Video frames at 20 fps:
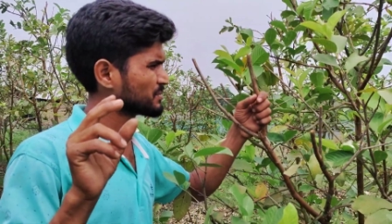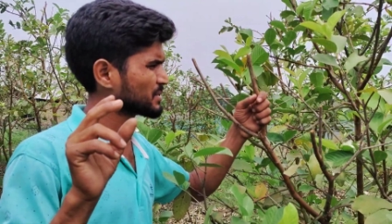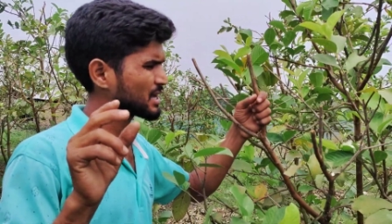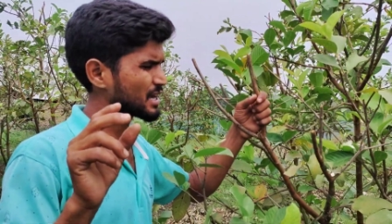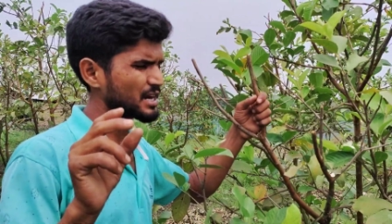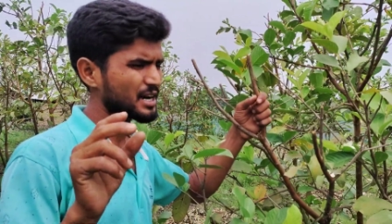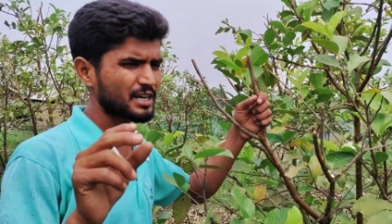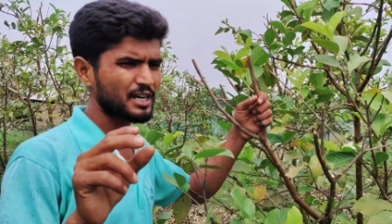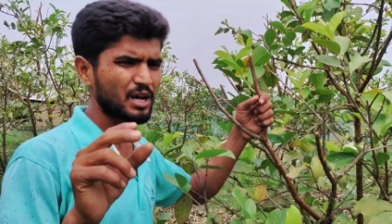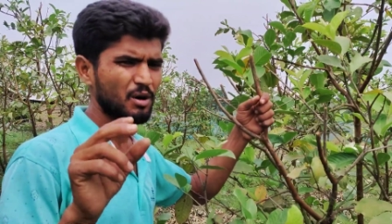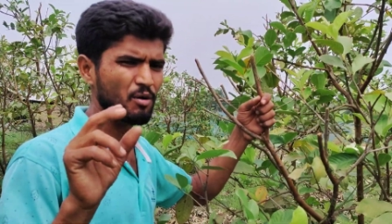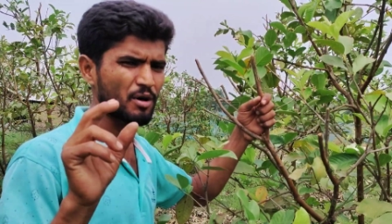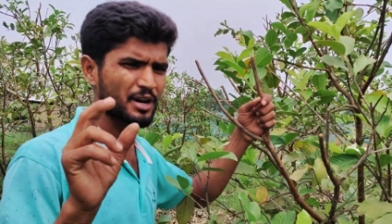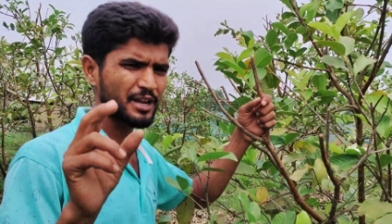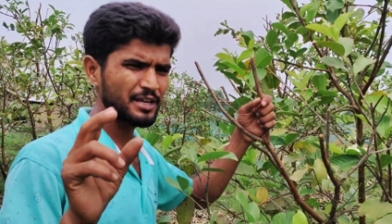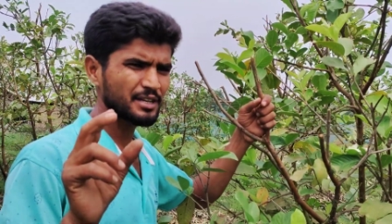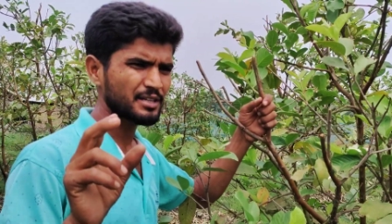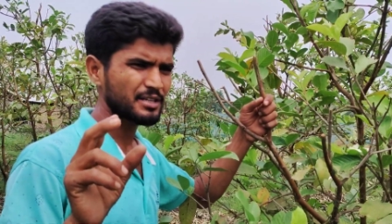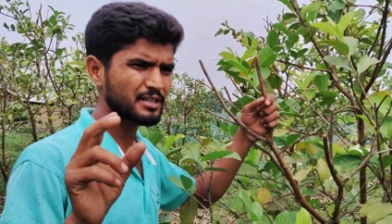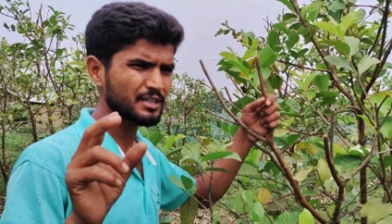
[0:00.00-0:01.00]
পেয়ারাটা
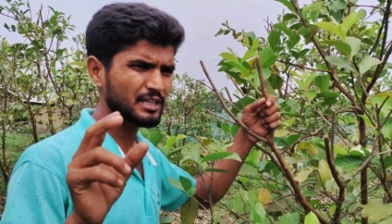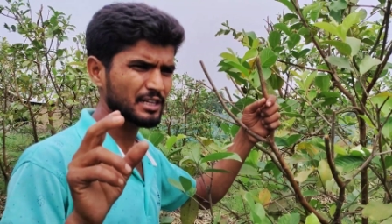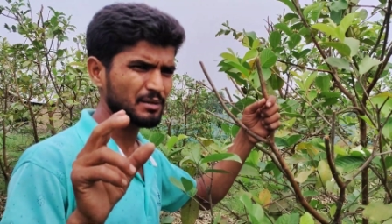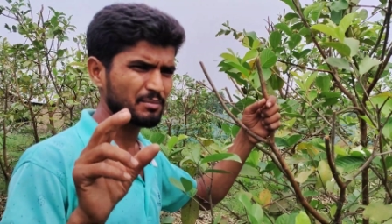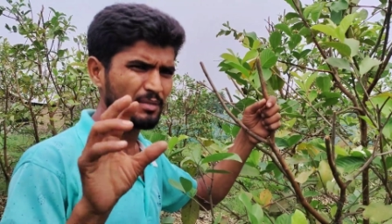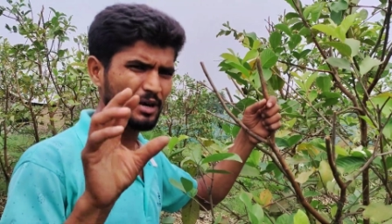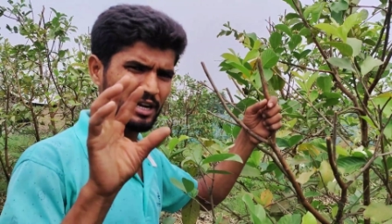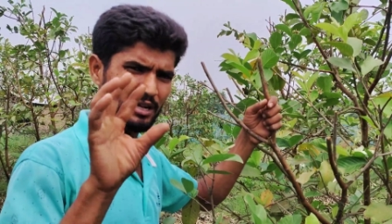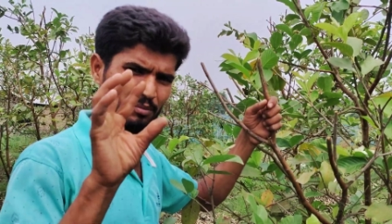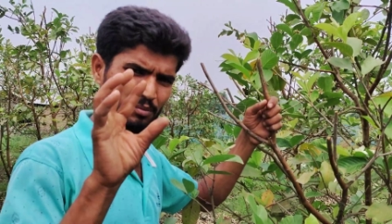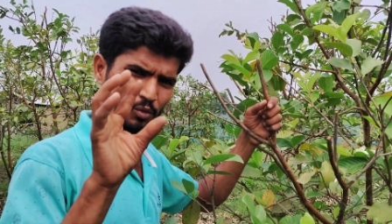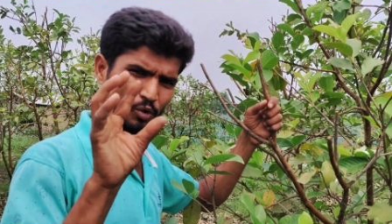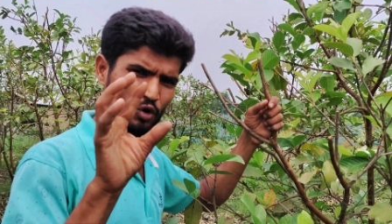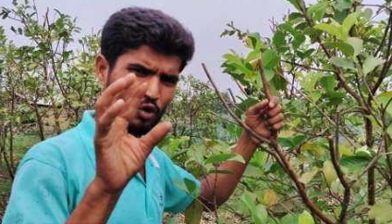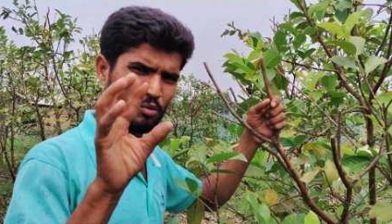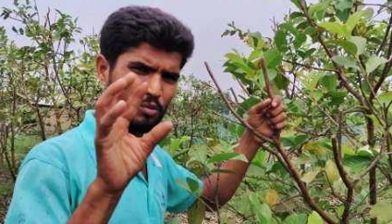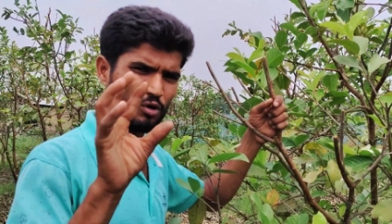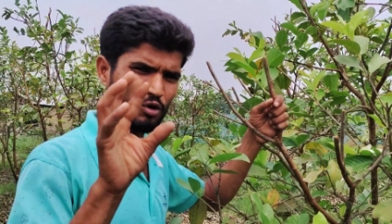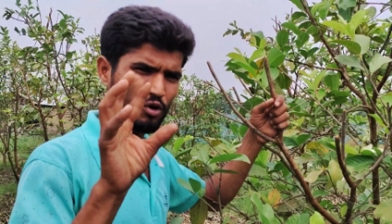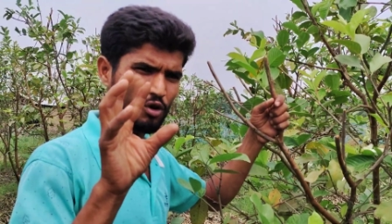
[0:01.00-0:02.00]
অনেক মানে
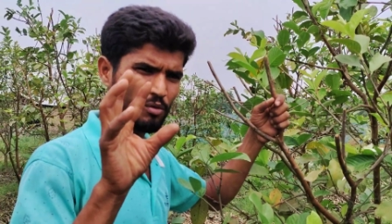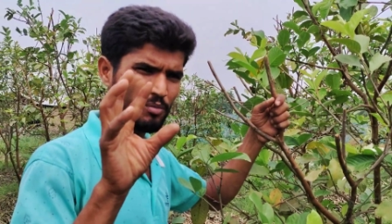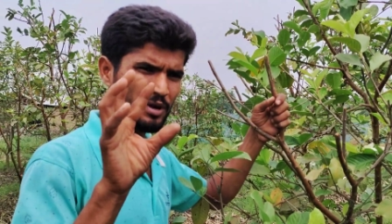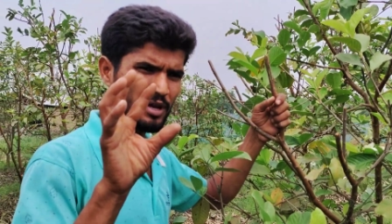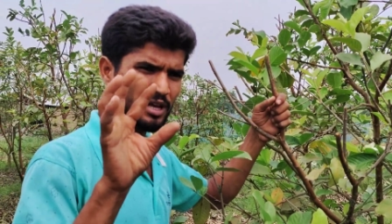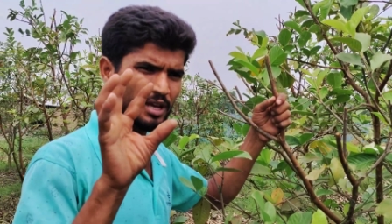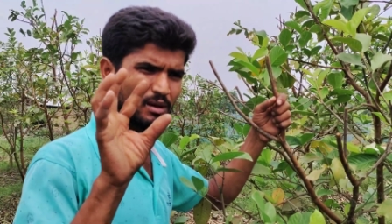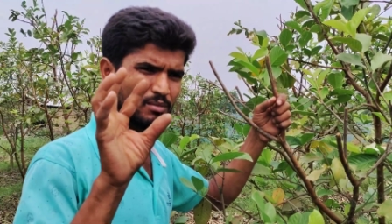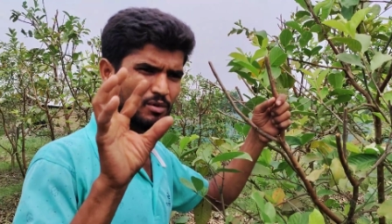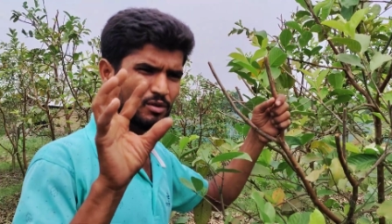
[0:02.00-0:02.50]
বড় বড় হবে